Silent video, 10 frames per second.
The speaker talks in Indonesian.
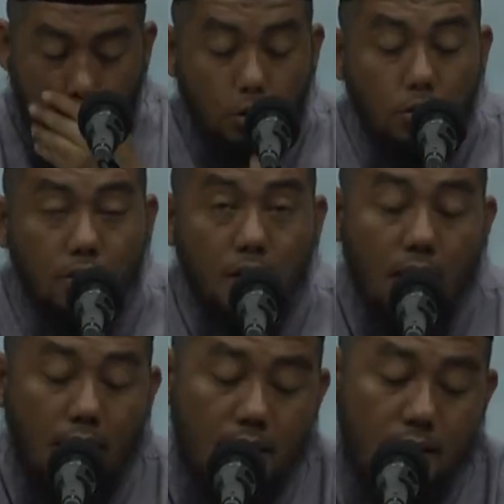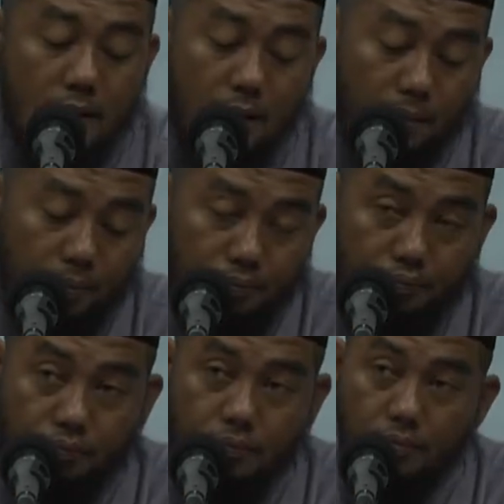Yutla alaihim.
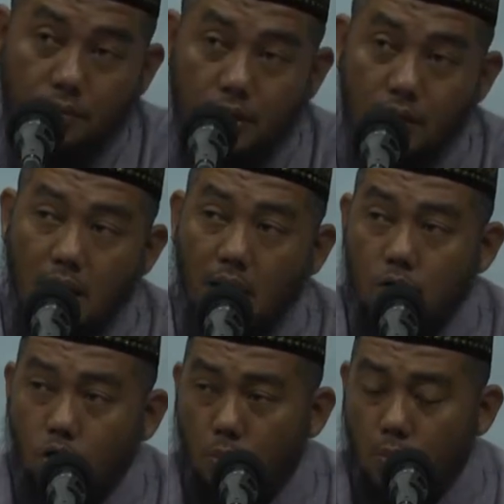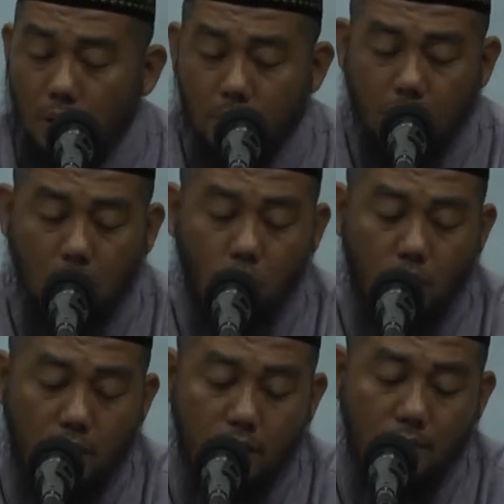Tidakkah cukup bagi mereka
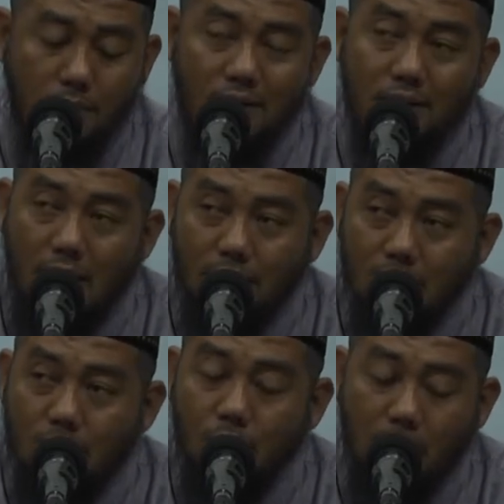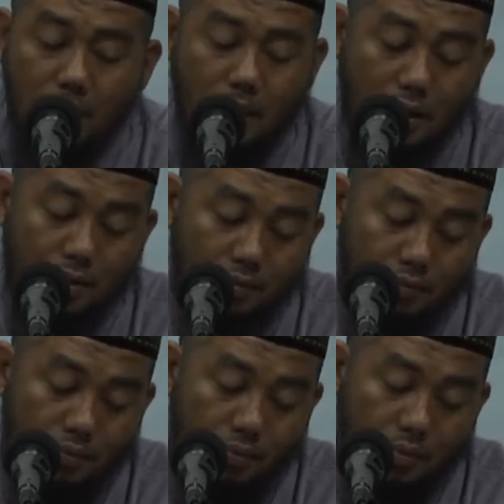Quran dibaca atas mereka?
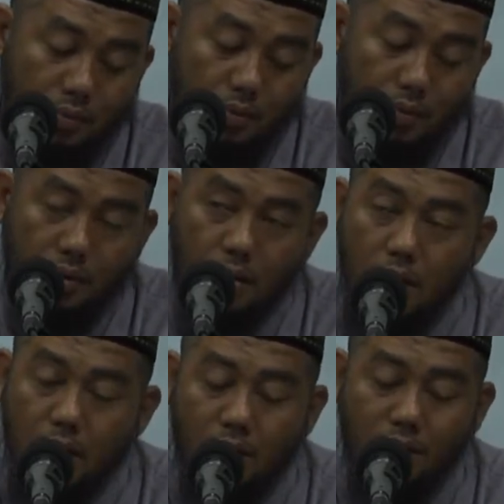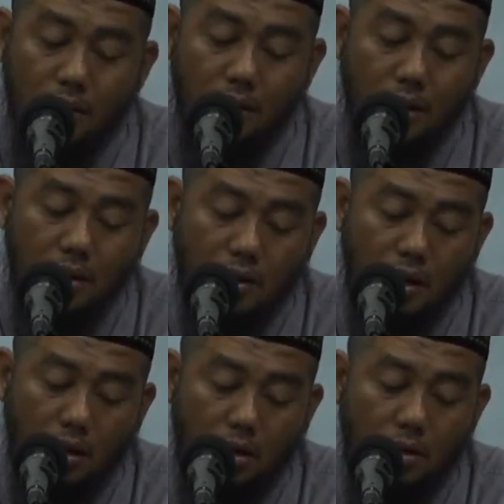Inna fi
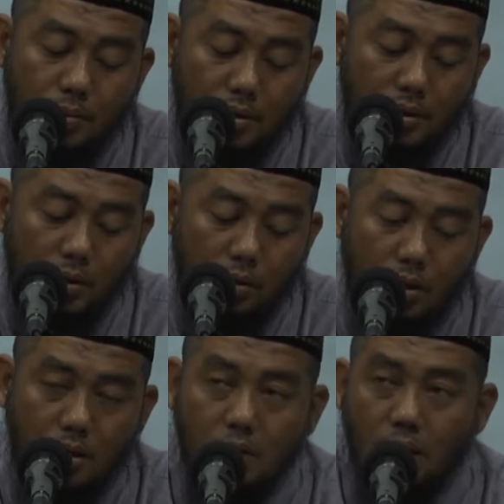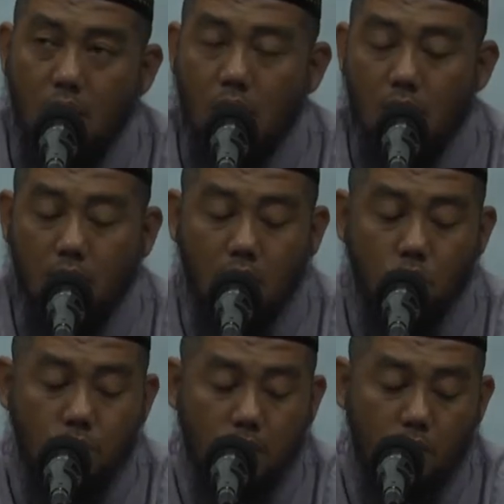dzalika la rahmatan wa dzikra
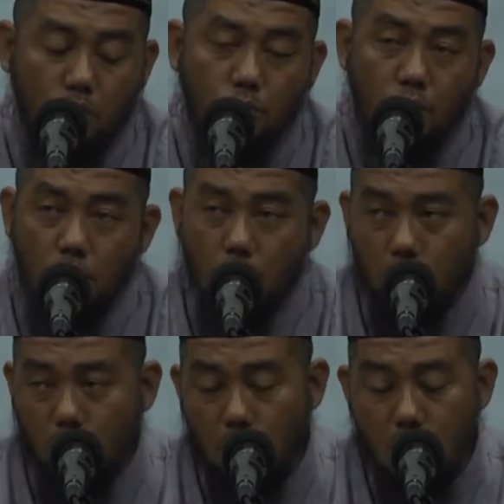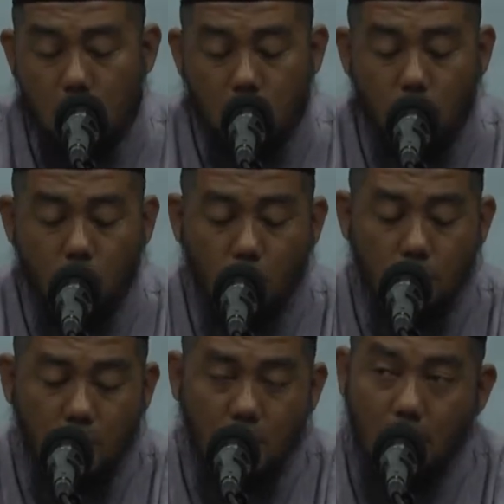liqaumin yu'minun.
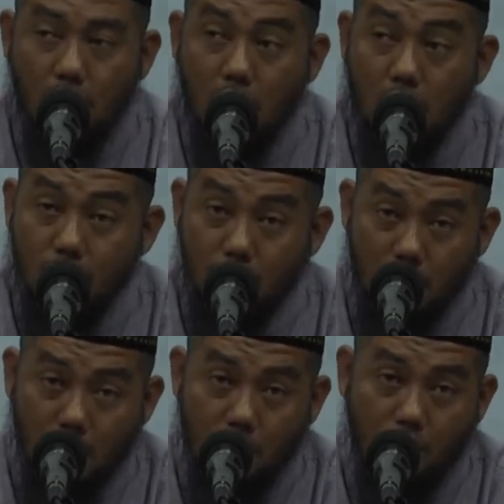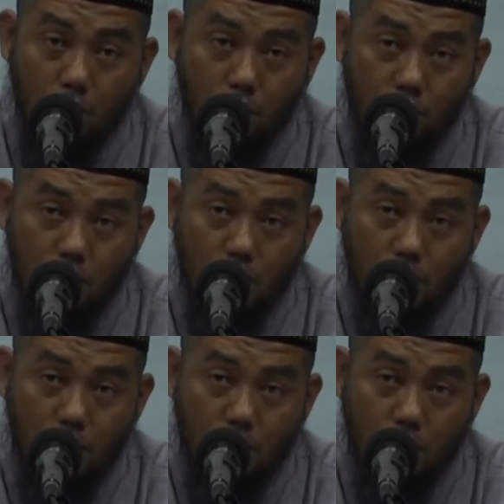Sesungguhnya dalam hal demikian itu